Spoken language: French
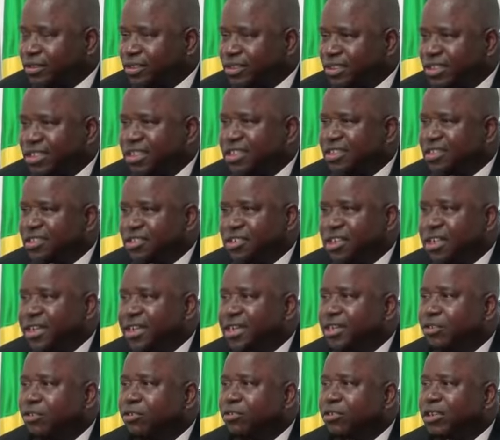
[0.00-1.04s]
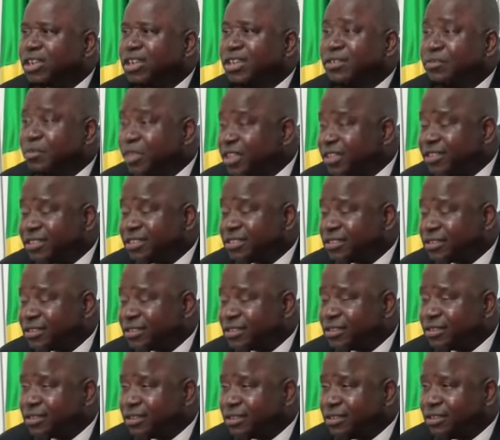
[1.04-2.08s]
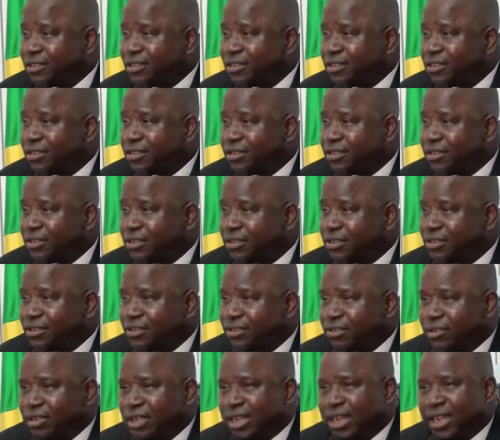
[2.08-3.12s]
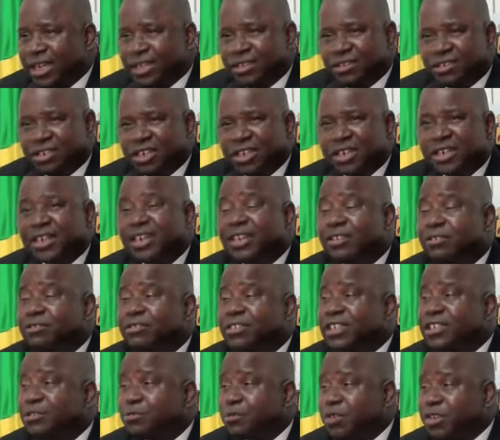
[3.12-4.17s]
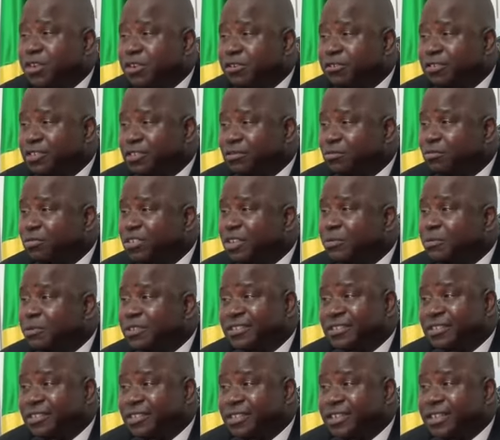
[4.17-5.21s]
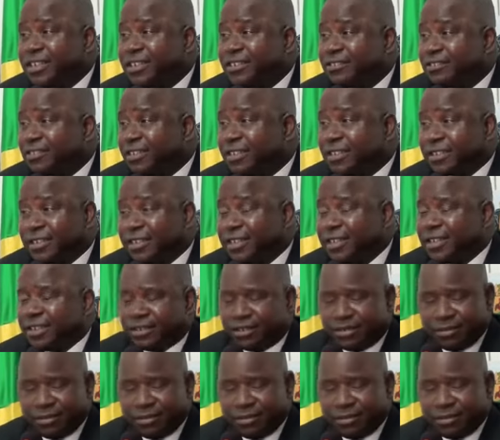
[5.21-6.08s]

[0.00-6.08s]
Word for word: qui gèrent leurs limites. On a déjà quelques expériences, vous avez cité certains.